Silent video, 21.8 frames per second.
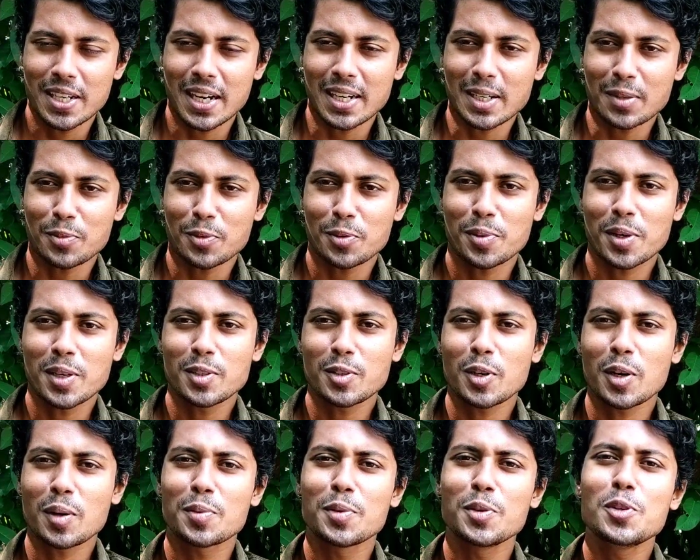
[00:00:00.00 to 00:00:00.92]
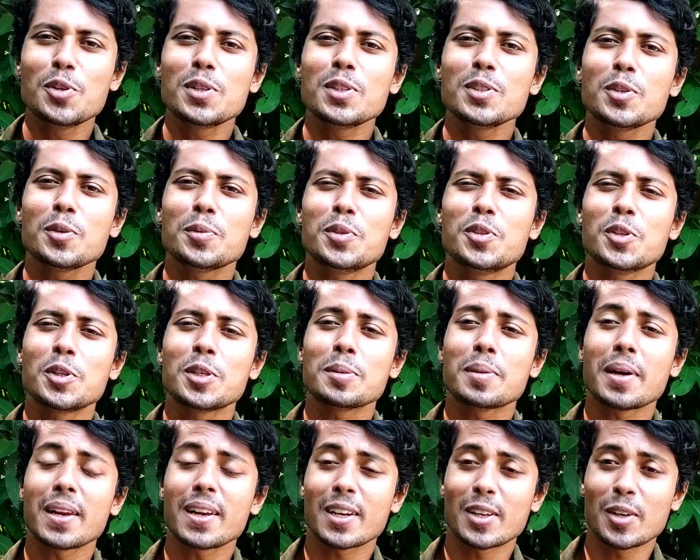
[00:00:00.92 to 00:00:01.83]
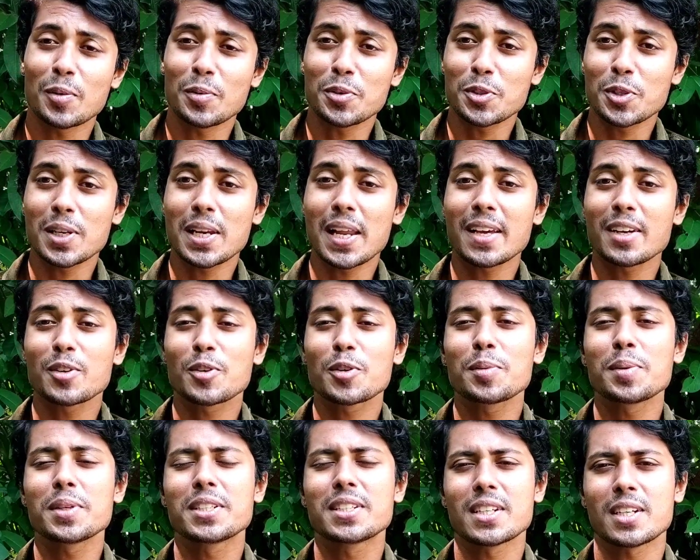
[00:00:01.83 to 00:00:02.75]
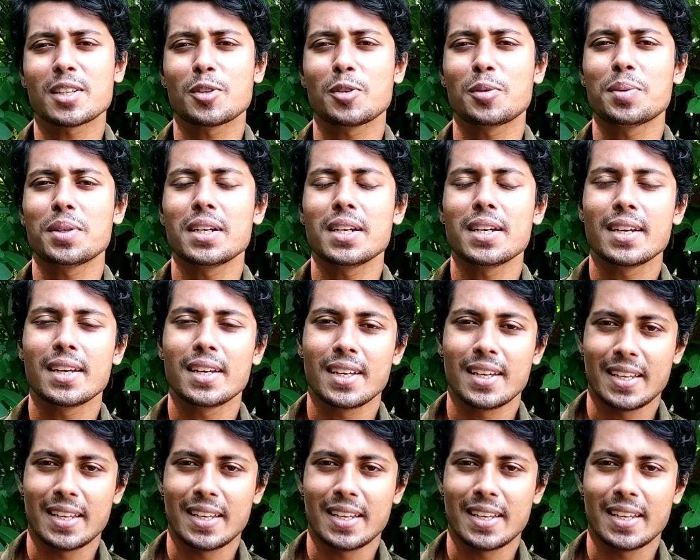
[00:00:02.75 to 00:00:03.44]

ডাটা প্রোভাইড করা ভিডিওটি তো ভিডিওটি ভালো লাগলে অবশ্যই লাইক করবেন শেয়ার করবেন